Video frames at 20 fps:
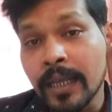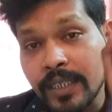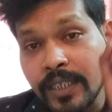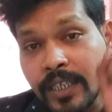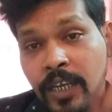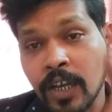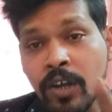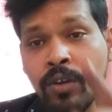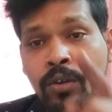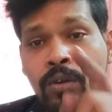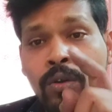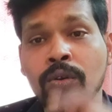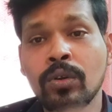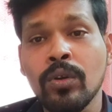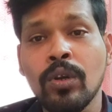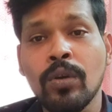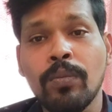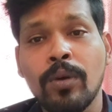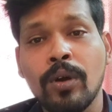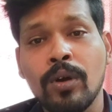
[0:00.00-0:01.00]
যে
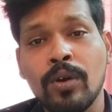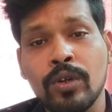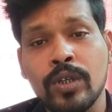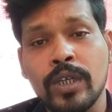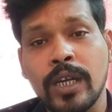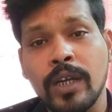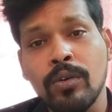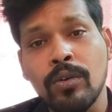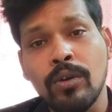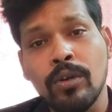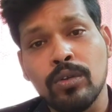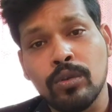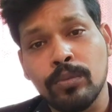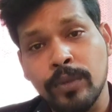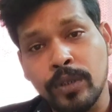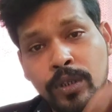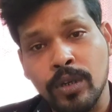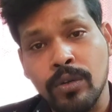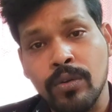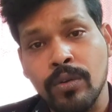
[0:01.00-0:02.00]
অঙ্কগুলো বড় সেগুলো
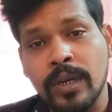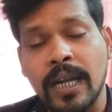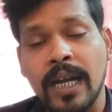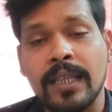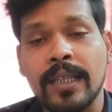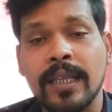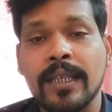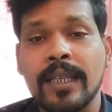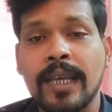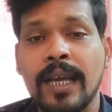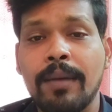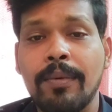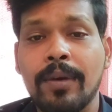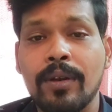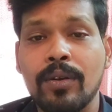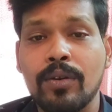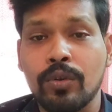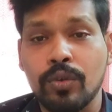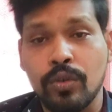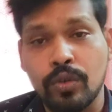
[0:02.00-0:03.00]
তুমি যখন খাতাতে আবার
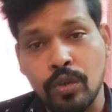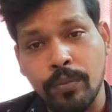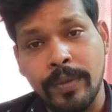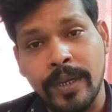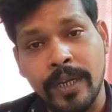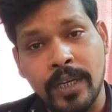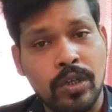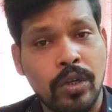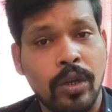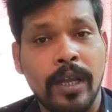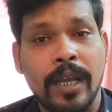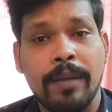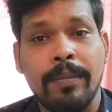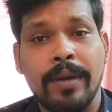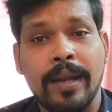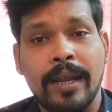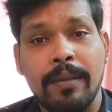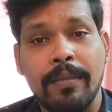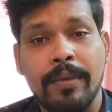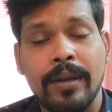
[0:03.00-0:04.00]
করছো বেশ
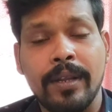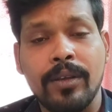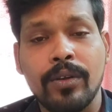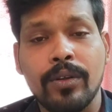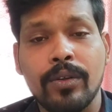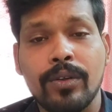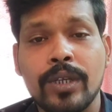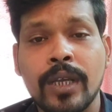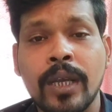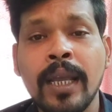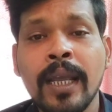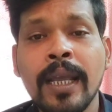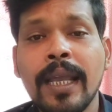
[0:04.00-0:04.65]
কয়েকবার হ্যামারিং হচ্ছে